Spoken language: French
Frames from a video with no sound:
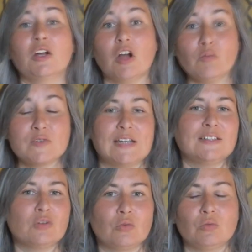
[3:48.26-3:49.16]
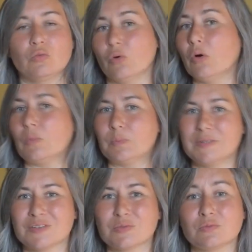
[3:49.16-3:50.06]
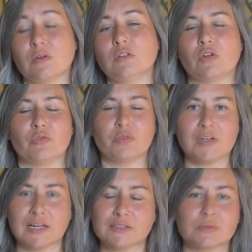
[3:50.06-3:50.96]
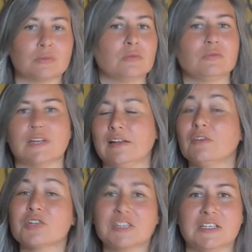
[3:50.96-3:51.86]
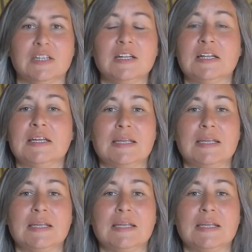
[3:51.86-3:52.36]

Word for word: Quand vous allez être en concours, bien souvent, dans le feu de l'action, vous allez enchaîner,